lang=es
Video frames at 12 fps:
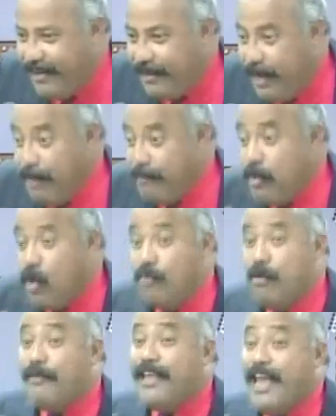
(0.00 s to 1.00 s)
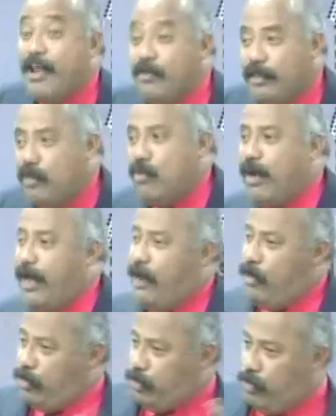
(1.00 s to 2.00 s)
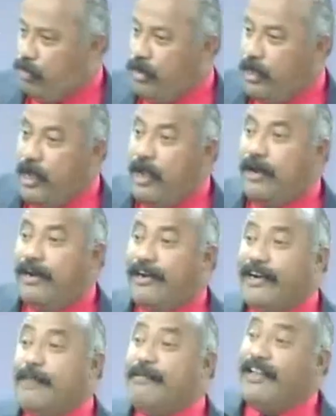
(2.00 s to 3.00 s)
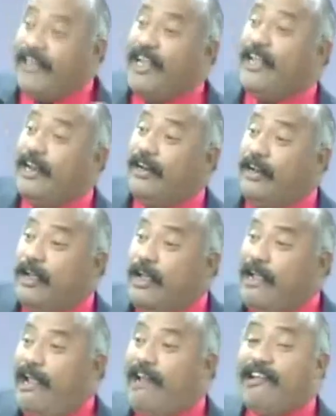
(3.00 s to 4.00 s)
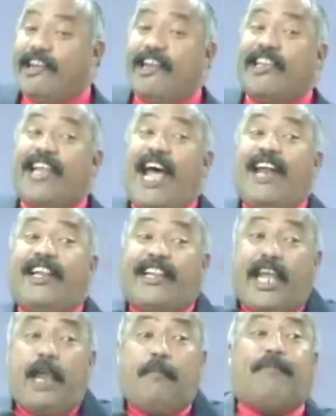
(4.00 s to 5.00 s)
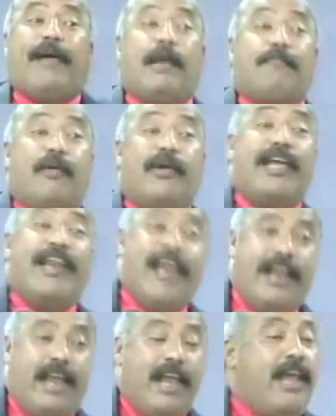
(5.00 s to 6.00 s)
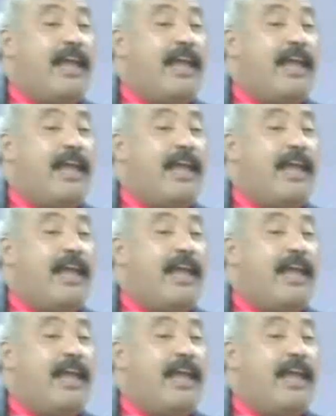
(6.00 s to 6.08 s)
Eh, lo movieron de un lugar a otro. Remitir es quitar para poner en.